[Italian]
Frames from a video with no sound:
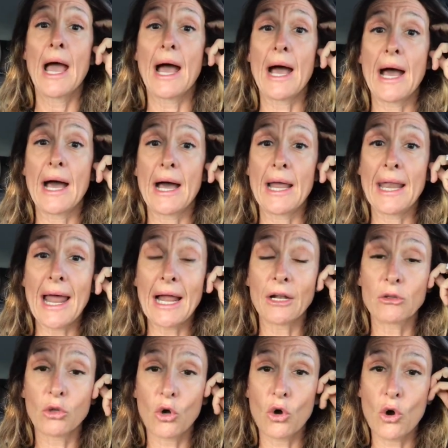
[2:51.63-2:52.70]
Uh,
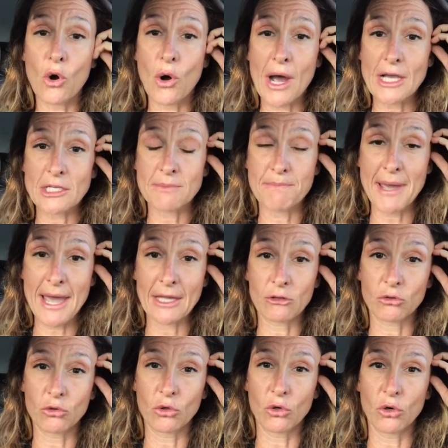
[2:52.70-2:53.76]
l'altro
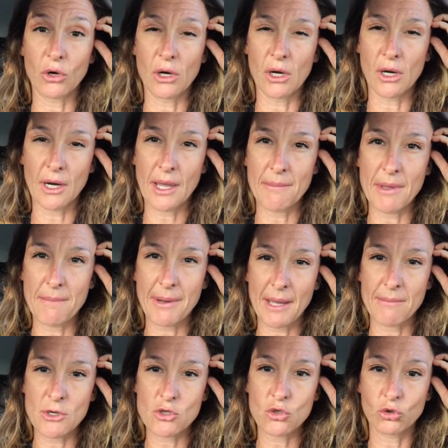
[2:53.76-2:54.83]
aspetto eh, che mi
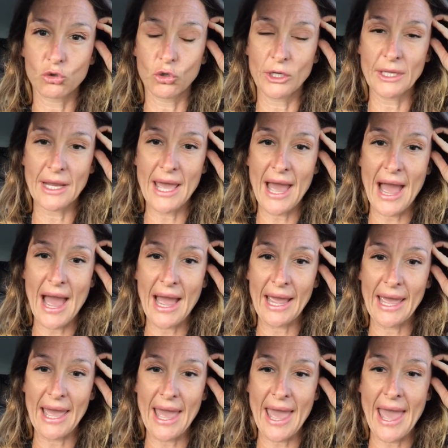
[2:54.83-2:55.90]
preme
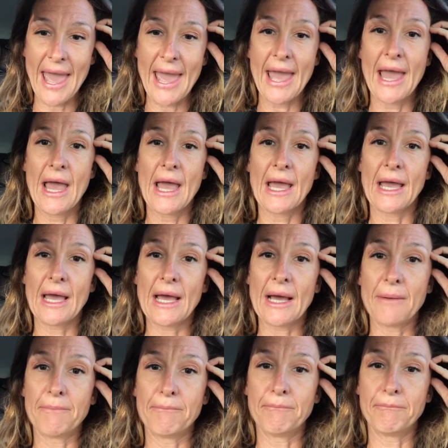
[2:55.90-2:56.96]
sottolineare è
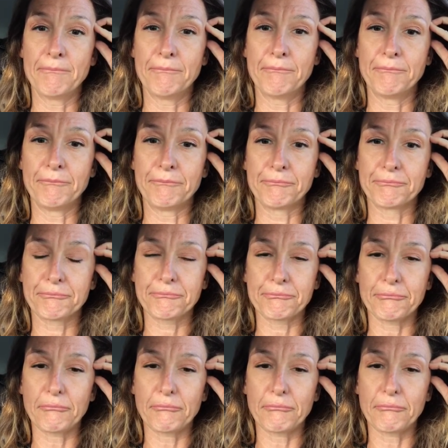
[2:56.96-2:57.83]
ehm,